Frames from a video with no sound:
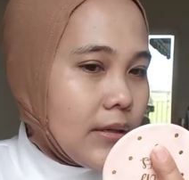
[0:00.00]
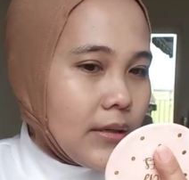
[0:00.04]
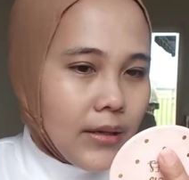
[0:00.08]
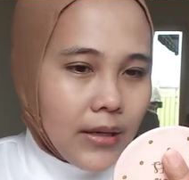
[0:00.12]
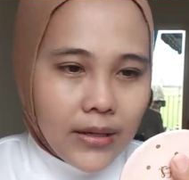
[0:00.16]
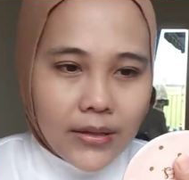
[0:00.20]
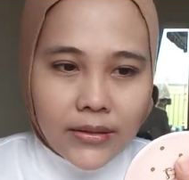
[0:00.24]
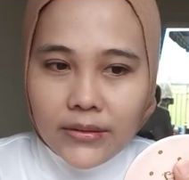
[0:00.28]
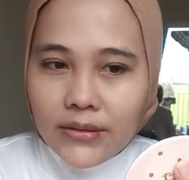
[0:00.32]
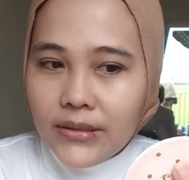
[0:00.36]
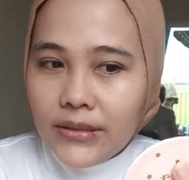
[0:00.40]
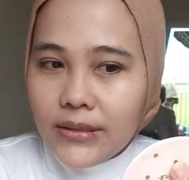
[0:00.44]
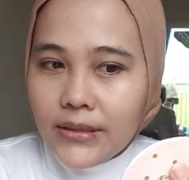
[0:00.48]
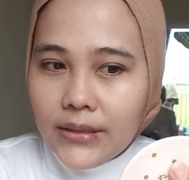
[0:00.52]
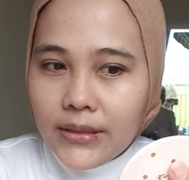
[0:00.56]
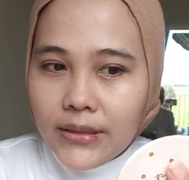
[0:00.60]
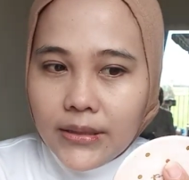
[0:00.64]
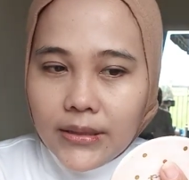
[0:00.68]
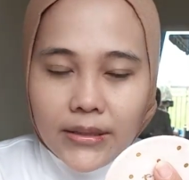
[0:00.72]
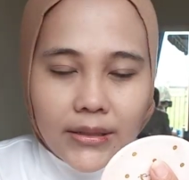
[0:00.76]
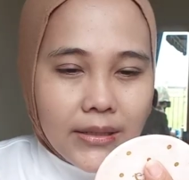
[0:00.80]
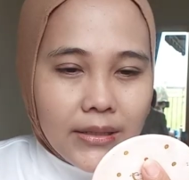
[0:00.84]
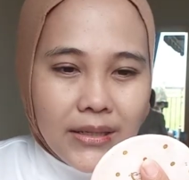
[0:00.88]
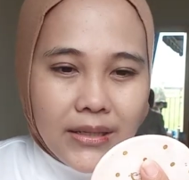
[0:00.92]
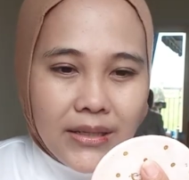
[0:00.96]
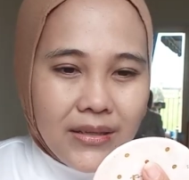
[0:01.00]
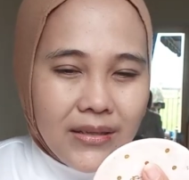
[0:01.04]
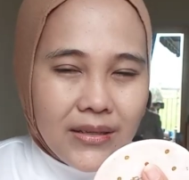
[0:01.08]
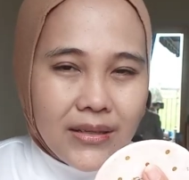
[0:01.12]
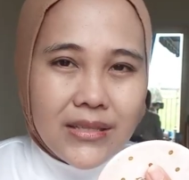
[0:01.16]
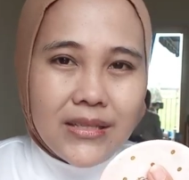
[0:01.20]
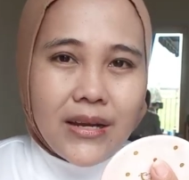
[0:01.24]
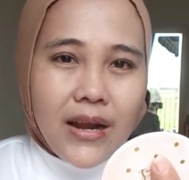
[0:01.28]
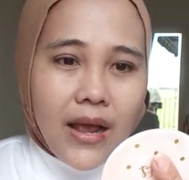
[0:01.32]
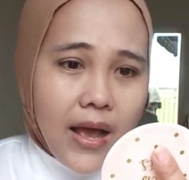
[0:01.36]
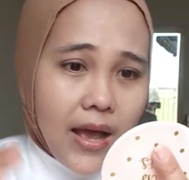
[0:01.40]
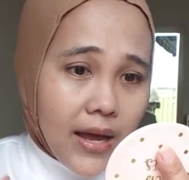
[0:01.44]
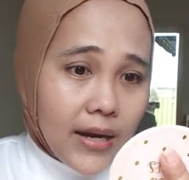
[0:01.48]
dan ini
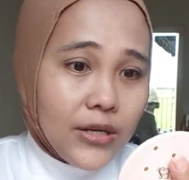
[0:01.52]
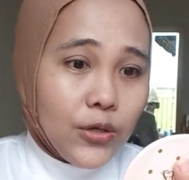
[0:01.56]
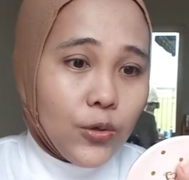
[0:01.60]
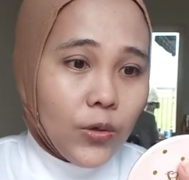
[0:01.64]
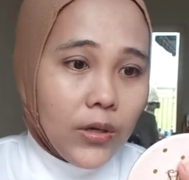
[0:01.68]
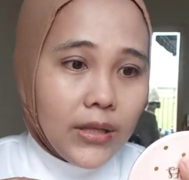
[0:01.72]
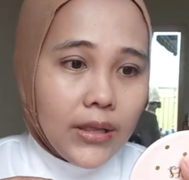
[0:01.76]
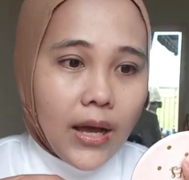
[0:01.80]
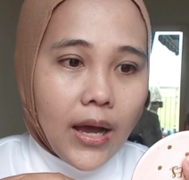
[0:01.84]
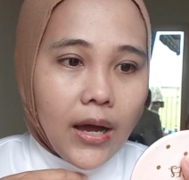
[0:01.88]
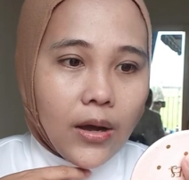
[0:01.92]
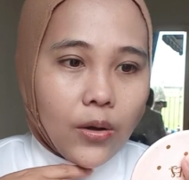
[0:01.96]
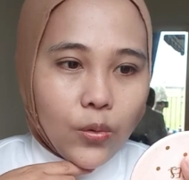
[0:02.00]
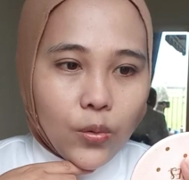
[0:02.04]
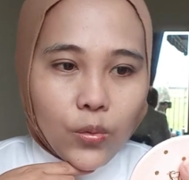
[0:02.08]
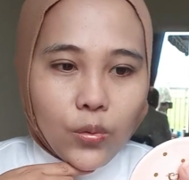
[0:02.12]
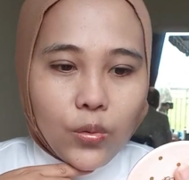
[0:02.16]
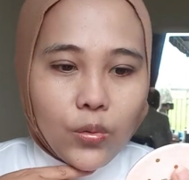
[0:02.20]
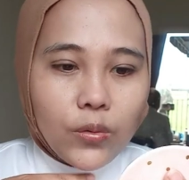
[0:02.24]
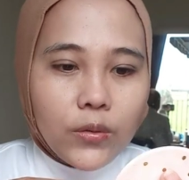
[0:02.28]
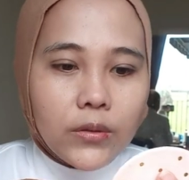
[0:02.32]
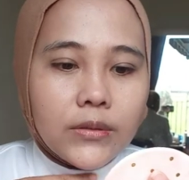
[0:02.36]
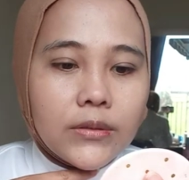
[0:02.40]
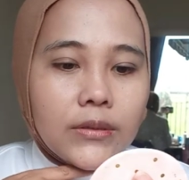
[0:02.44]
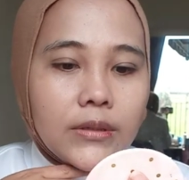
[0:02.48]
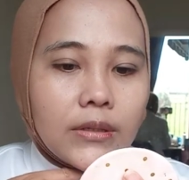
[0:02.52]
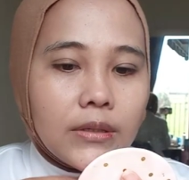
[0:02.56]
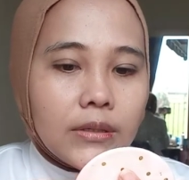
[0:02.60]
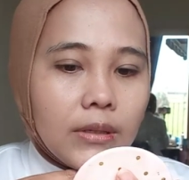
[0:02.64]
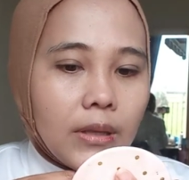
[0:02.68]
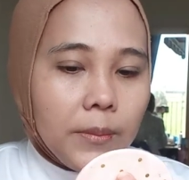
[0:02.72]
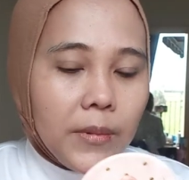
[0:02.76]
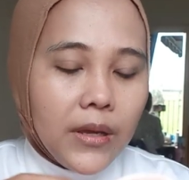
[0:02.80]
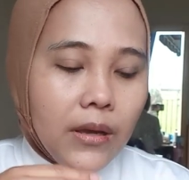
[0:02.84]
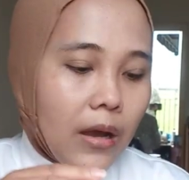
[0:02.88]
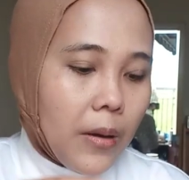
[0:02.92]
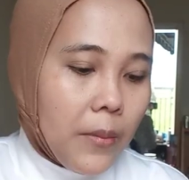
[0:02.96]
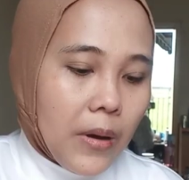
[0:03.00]
kecerahan di kulit aku
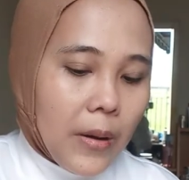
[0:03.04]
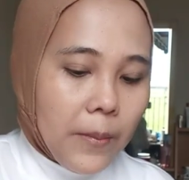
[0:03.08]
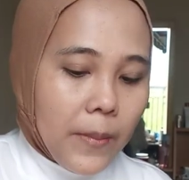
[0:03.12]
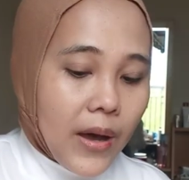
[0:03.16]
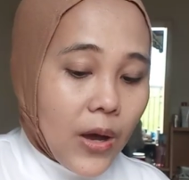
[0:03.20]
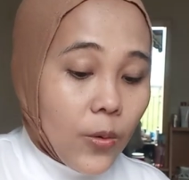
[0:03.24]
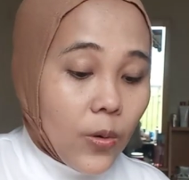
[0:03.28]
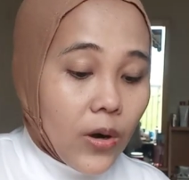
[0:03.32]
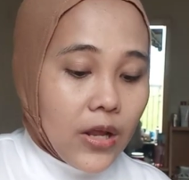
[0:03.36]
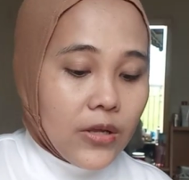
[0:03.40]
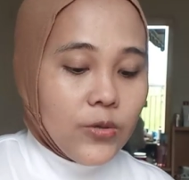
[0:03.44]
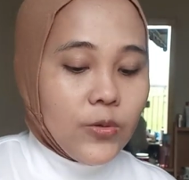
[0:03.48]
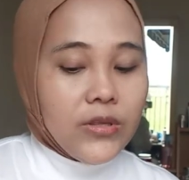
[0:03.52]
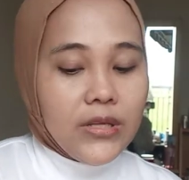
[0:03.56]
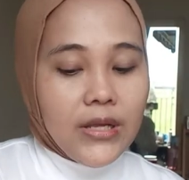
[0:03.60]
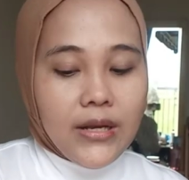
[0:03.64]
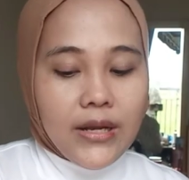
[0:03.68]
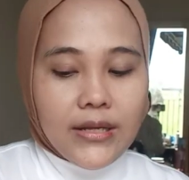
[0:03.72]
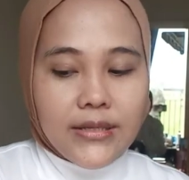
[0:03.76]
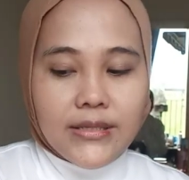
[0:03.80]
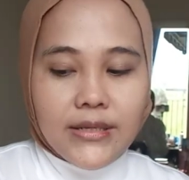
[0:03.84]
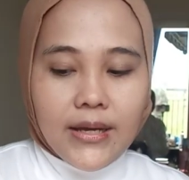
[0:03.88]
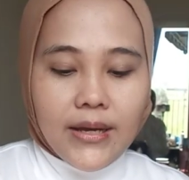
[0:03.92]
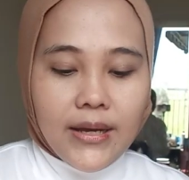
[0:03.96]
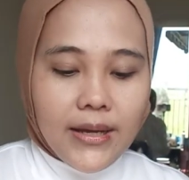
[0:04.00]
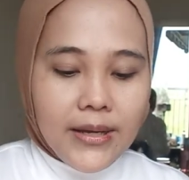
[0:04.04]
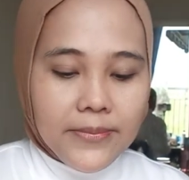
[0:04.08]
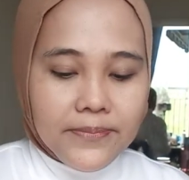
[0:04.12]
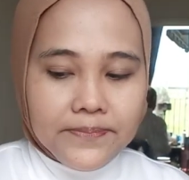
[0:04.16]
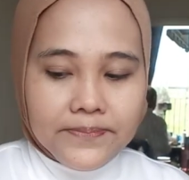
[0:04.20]
tapi nggak apa-apa aku lanjutin aja